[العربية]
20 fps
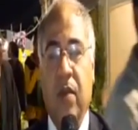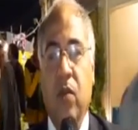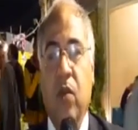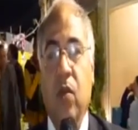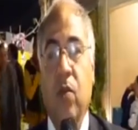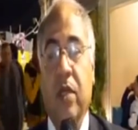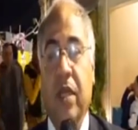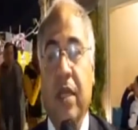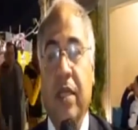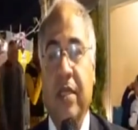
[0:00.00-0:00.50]

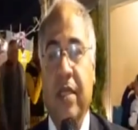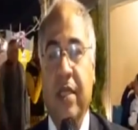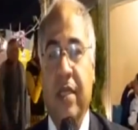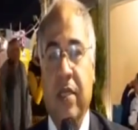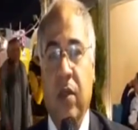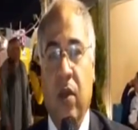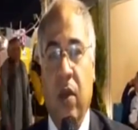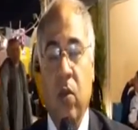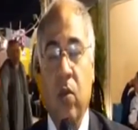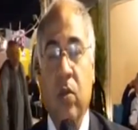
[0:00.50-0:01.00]
نعمل لهم
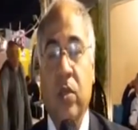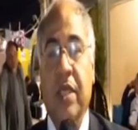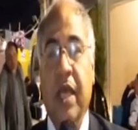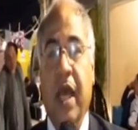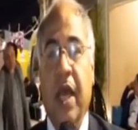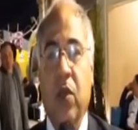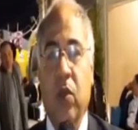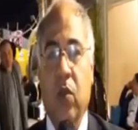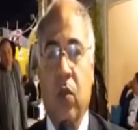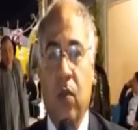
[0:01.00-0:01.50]
تيسير زواج
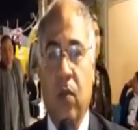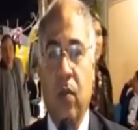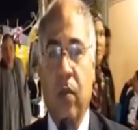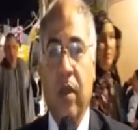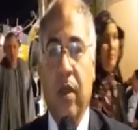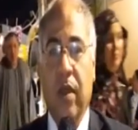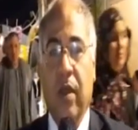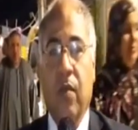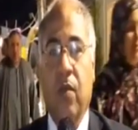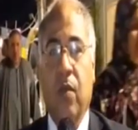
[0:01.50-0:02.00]
ونساعدهم
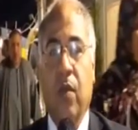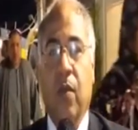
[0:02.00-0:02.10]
